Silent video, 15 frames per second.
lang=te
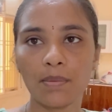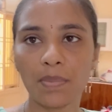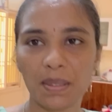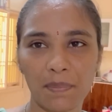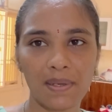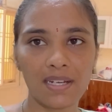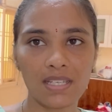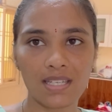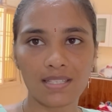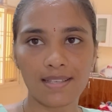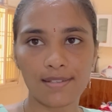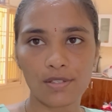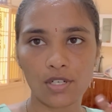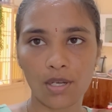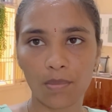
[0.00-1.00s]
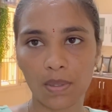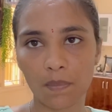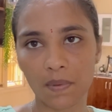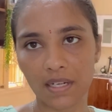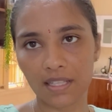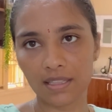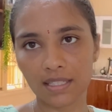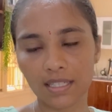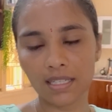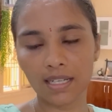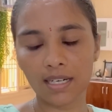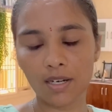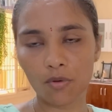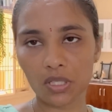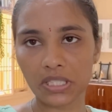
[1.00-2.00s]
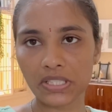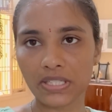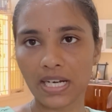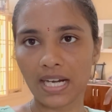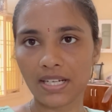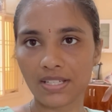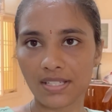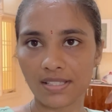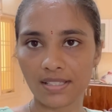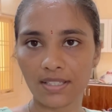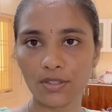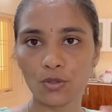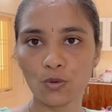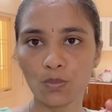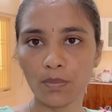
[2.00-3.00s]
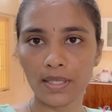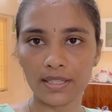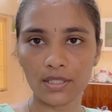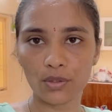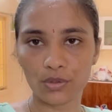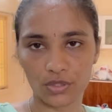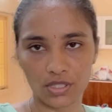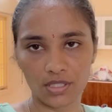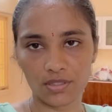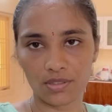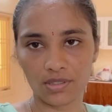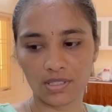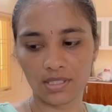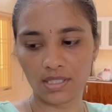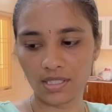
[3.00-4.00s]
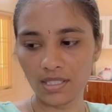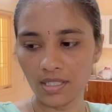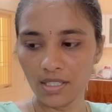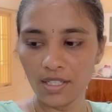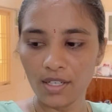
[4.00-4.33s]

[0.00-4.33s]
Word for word: ప్రిపేర్ చేసేస్తున్నాం అనమాట ఎందుకంటే అక్కడ వర్క్ స్టార్ట్ చేస్తే దుమ్మంతా వచ్చేస్తుంది